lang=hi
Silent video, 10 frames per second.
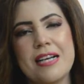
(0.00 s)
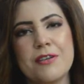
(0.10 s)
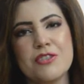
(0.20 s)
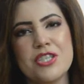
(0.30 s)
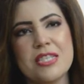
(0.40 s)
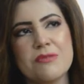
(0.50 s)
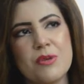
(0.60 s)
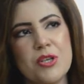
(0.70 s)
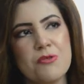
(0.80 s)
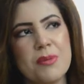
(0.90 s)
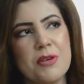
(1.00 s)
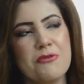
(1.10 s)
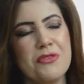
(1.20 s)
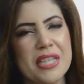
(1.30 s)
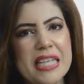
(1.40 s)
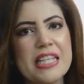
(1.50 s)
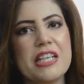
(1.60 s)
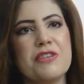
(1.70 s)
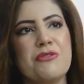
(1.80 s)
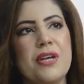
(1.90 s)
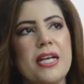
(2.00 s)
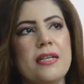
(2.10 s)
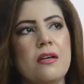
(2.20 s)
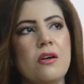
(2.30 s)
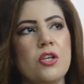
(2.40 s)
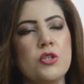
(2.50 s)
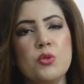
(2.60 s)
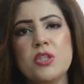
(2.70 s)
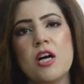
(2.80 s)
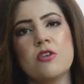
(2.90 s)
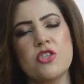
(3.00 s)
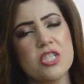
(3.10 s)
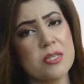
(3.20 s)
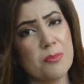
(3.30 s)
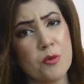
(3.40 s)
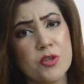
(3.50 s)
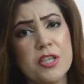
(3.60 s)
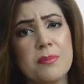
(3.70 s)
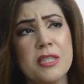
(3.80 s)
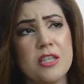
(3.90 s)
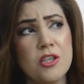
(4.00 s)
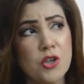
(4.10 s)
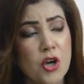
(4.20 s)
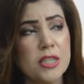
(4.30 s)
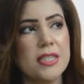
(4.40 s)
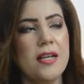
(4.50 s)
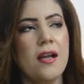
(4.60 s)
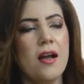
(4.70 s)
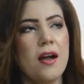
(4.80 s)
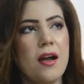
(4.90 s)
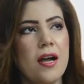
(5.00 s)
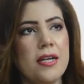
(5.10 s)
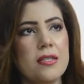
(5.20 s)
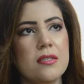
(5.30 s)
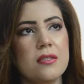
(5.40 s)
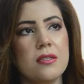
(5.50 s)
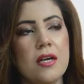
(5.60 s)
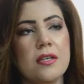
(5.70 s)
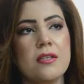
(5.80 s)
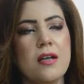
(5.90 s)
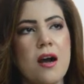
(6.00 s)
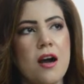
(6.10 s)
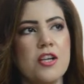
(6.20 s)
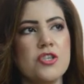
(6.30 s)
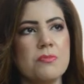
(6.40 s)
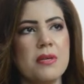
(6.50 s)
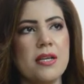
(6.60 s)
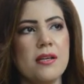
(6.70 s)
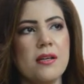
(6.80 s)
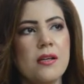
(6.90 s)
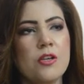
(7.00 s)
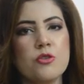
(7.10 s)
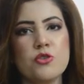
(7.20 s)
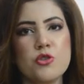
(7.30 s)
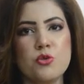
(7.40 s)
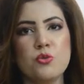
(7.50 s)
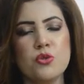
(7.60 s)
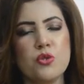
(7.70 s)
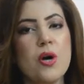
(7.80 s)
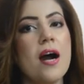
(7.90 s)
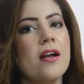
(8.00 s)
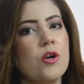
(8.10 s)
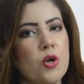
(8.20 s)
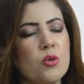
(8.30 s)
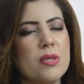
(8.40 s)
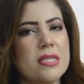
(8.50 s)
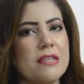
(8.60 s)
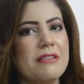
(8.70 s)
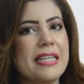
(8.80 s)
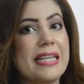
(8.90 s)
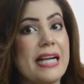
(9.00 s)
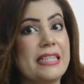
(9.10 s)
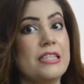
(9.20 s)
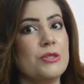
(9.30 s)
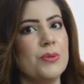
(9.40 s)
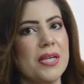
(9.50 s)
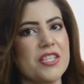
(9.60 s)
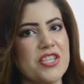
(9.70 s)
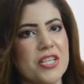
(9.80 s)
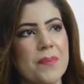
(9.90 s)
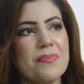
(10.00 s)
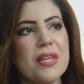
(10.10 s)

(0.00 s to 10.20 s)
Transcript: लव शी इज़ वन ऑफ माई वेरी ग्रेट फ्रेंड और नो डाउट शी सपोर्टेड मी अलॉट एंड अगर आज मैं कुछ हूँ तो आई ऑलवेज गिव अ क्रेडिट टू आयशा